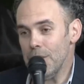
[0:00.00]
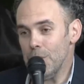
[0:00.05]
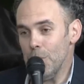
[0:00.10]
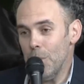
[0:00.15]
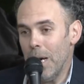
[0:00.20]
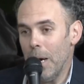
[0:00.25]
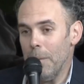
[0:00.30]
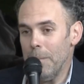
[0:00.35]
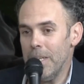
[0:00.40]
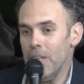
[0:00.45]
ese es
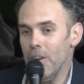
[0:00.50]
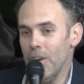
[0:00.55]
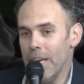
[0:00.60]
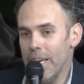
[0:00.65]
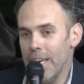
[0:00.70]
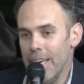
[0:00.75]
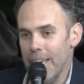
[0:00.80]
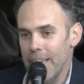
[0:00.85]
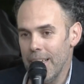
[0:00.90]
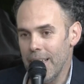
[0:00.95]
un camino
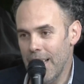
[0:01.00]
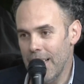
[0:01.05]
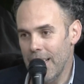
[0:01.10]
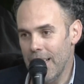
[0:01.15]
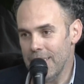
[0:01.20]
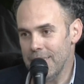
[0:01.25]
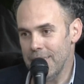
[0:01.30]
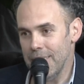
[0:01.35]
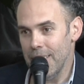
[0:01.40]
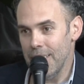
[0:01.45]
que,
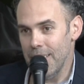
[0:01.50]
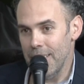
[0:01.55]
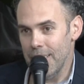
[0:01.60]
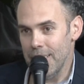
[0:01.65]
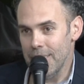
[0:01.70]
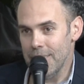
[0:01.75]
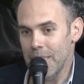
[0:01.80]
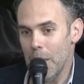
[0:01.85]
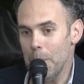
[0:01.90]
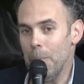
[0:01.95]

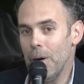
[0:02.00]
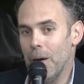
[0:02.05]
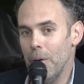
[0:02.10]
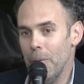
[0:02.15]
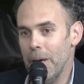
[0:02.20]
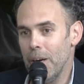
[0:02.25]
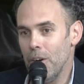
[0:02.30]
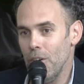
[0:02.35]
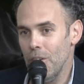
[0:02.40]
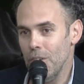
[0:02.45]
hace tiempo que
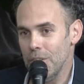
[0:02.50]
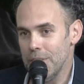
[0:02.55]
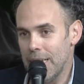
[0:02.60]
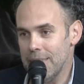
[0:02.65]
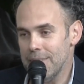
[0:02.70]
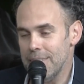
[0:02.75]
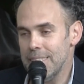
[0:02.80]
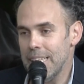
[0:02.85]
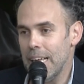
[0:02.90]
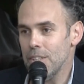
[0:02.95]
vengo
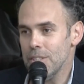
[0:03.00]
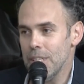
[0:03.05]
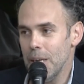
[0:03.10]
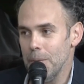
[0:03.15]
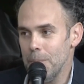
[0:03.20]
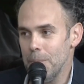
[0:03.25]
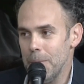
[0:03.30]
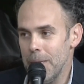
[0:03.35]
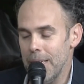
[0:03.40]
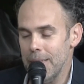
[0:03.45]
transitando
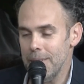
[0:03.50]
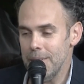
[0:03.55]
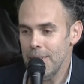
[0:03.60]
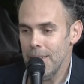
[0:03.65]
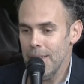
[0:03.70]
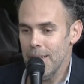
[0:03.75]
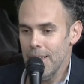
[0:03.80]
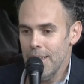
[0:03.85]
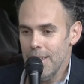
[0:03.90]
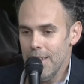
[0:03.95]

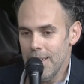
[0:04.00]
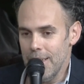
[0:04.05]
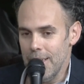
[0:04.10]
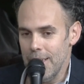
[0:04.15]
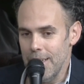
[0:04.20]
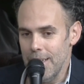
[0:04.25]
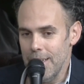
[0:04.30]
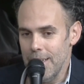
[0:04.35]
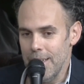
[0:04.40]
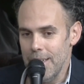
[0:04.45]
también.
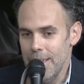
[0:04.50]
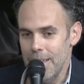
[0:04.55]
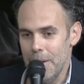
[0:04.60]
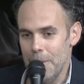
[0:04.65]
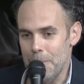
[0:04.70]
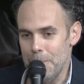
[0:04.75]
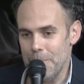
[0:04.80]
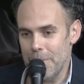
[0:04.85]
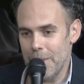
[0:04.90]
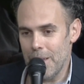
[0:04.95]

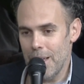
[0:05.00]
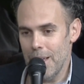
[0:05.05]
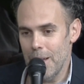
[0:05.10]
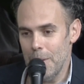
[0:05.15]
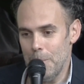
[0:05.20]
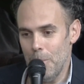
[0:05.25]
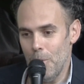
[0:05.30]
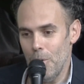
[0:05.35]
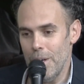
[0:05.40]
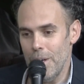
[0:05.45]
Eh,
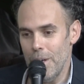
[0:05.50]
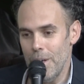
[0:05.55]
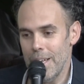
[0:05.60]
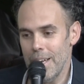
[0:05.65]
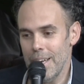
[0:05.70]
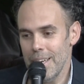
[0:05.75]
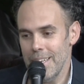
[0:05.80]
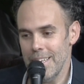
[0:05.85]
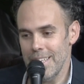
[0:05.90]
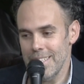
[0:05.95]
el
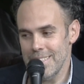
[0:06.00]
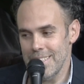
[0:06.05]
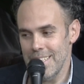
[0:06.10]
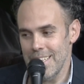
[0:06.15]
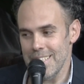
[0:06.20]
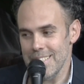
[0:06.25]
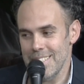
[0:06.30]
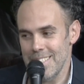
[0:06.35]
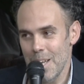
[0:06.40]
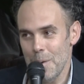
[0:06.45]
poder
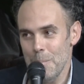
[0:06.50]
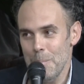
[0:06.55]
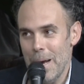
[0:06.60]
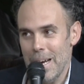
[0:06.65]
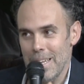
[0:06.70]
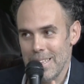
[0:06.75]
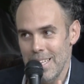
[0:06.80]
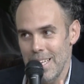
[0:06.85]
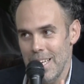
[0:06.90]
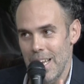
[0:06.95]
este, ser
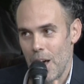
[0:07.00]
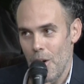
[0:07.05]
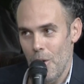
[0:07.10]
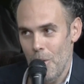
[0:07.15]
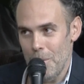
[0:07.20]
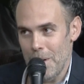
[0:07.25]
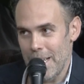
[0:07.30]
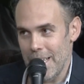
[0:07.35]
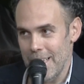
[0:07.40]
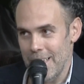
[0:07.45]
parte de la
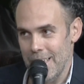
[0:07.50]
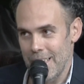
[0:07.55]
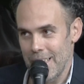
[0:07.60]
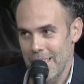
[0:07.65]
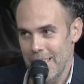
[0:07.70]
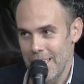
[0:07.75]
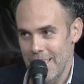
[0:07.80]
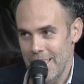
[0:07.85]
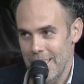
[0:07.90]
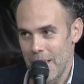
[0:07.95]
obra,
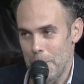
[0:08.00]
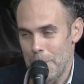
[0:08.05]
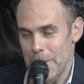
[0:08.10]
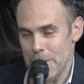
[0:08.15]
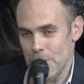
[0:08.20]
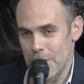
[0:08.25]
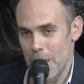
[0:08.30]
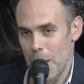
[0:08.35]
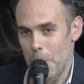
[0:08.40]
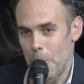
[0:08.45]
que, las
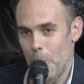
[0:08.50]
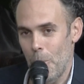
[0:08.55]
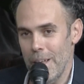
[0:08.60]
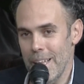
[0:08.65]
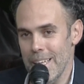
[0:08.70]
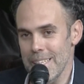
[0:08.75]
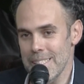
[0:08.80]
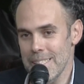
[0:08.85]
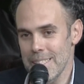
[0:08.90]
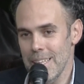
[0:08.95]
personas
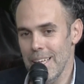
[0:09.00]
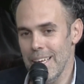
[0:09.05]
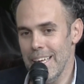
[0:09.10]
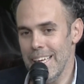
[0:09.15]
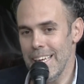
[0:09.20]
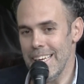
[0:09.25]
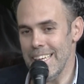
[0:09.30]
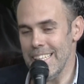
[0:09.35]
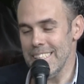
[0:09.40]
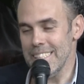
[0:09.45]
puedan
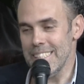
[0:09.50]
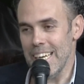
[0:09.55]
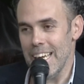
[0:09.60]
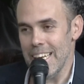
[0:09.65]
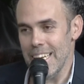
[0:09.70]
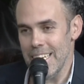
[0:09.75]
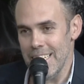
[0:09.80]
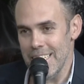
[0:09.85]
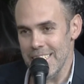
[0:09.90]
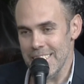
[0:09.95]

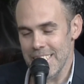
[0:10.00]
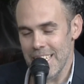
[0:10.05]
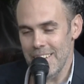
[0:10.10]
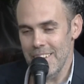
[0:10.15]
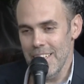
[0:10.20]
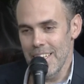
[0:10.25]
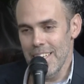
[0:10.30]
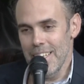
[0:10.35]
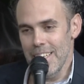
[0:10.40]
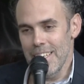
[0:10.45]
entrar en
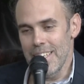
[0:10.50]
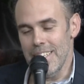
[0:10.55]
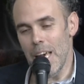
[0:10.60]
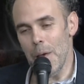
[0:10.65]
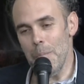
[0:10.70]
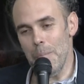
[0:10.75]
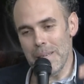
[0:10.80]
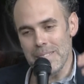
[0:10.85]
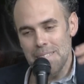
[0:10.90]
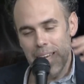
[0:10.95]
ella. Y
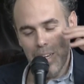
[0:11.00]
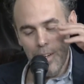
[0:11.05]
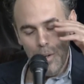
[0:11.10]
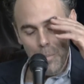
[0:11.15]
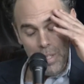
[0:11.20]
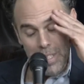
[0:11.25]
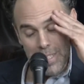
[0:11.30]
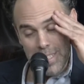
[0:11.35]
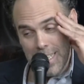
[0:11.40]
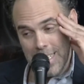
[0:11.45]
ahí pasa
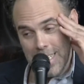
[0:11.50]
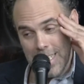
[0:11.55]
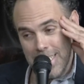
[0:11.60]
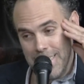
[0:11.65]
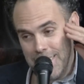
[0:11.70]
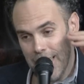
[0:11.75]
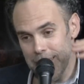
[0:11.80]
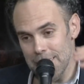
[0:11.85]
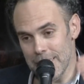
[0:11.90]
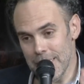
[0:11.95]
algo muy
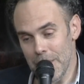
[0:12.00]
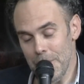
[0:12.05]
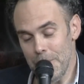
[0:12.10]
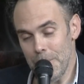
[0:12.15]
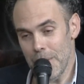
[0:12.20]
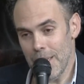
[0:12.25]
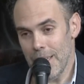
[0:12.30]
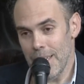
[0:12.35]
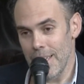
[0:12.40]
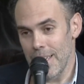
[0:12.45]
interesante,
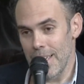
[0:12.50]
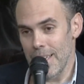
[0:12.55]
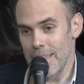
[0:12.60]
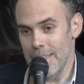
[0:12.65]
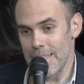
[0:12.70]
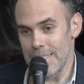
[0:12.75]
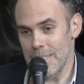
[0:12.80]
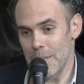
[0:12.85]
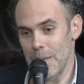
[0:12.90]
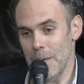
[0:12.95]

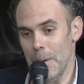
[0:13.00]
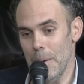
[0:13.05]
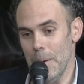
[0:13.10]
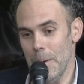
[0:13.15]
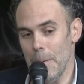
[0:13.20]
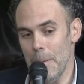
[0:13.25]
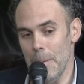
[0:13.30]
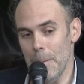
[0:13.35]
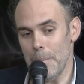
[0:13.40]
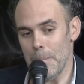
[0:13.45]
que es
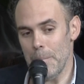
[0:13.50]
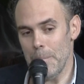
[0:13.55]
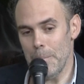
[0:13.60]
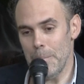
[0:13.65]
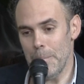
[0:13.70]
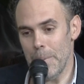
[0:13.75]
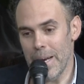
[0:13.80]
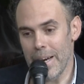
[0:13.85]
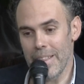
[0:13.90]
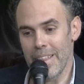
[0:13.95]
eh,
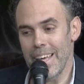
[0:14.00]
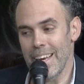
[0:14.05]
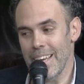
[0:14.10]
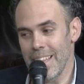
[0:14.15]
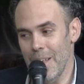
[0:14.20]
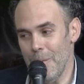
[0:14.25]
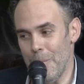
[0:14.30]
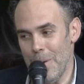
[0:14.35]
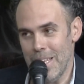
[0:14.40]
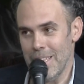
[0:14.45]

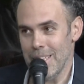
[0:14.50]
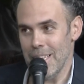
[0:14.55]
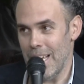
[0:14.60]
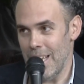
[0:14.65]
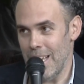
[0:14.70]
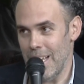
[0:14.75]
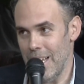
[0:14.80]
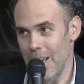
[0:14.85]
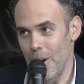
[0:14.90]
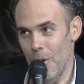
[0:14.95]
perder de
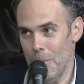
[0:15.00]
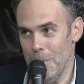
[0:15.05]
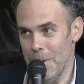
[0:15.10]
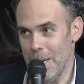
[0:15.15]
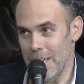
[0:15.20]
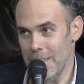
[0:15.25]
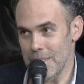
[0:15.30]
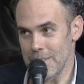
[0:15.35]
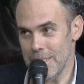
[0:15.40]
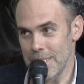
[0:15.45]
vista la
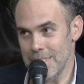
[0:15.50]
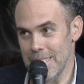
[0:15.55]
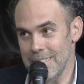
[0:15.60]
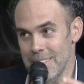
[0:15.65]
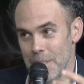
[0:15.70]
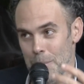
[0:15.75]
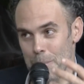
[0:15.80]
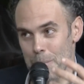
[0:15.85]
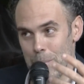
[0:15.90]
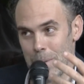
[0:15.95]
obra,
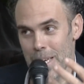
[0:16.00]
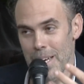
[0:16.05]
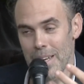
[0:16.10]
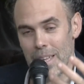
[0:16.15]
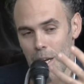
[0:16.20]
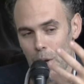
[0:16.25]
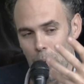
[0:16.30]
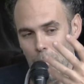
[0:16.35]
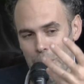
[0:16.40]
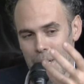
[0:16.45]
ya se
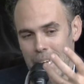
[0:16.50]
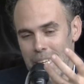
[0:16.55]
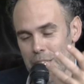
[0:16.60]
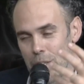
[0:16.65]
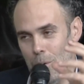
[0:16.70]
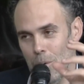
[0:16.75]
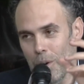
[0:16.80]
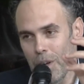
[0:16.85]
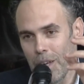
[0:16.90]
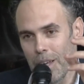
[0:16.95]
pierde el
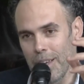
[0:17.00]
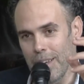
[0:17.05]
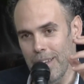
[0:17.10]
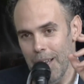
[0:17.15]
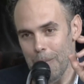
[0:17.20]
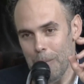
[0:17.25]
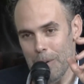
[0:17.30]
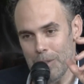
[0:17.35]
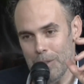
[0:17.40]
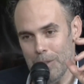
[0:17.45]
objeto,
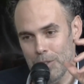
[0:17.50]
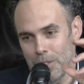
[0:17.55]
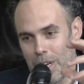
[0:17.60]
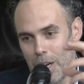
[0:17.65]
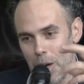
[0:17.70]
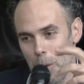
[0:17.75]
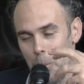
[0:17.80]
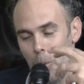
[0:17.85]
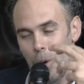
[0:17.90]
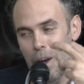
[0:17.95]
la
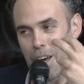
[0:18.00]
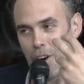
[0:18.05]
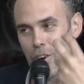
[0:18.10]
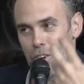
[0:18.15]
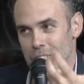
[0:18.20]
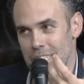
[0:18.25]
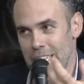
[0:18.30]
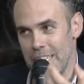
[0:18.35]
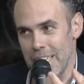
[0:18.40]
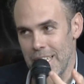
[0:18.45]
persona no puede
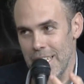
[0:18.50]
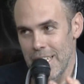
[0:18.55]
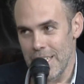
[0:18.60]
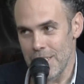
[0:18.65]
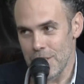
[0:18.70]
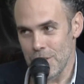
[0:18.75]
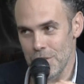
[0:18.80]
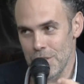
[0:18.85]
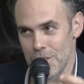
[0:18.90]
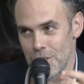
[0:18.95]
contener
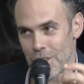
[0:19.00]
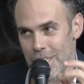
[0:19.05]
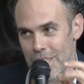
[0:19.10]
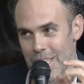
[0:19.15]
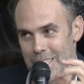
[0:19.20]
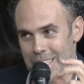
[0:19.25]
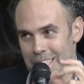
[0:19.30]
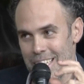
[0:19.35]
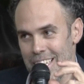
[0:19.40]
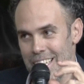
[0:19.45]
eso, sino
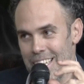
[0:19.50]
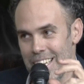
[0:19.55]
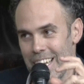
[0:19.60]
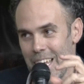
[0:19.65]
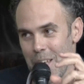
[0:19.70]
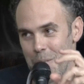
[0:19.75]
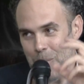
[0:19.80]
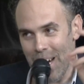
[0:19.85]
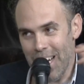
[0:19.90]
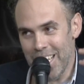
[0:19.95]
que
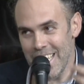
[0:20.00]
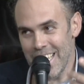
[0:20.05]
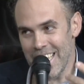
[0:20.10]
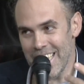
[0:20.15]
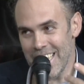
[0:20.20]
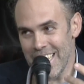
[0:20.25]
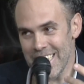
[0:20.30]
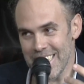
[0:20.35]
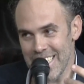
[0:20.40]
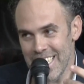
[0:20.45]
la
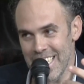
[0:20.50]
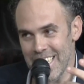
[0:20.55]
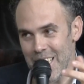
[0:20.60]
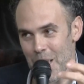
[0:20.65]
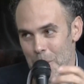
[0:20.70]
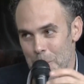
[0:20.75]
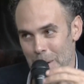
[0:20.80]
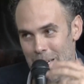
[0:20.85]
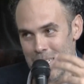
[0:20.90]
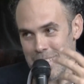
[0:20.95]
imagen que tiene
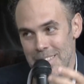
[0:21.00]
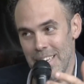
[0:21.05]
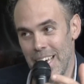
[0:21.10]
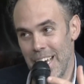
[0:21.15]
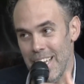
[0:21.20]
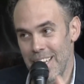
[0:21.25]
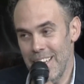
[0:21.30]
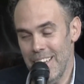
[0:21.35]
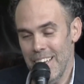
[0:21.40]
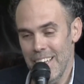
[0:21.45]
es
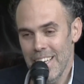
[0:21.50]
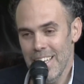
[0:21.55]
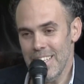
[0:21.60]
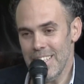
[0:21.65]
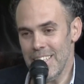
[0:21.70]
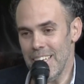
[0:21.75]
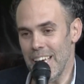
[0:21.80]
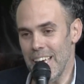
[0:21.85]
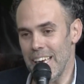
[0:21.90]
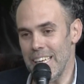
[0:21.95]
parcial
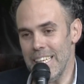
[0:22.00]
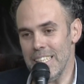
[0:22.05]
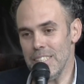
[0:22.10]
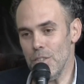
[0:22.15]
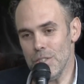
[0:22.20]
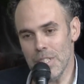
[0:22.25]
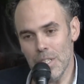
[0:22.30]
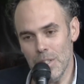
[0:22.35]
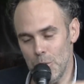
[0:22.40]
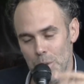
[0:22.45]
y ahí
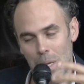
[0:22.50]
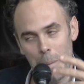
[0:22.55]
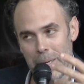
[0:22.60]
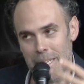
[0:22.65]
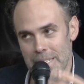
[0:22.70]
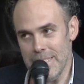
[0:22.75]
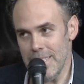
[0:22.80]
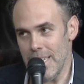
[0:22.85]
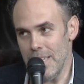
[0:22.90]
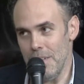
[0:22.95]
es otra, una
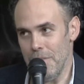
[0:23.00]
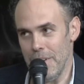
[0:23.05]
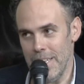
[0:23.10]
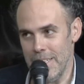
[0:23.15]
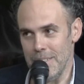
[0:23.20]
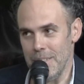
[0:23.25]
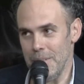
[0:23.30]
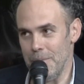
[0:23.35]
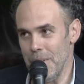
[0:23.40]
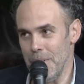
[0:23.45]
experiencia
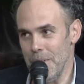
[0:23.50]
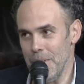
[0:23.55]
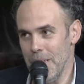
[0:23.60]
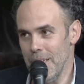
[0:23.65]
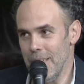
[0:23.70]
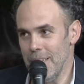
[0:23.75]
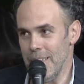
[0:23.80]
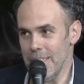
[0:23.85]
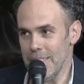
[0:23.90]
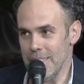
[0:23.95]
diferente.
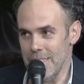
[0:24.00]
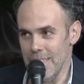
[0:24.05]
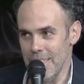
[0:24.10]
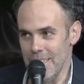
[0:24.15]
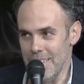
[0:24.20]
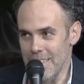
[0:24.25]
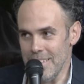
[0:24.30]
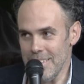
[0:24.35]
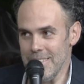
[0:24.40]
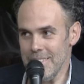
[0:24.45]

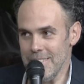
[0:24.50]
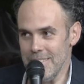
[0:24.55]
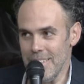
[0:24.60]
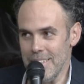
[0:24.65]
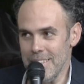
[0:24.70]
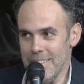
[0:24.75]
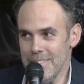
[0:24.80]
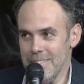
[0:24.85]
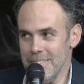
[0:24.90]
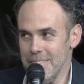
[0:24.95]
Este,
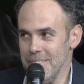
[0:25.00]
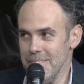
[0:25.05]
sí.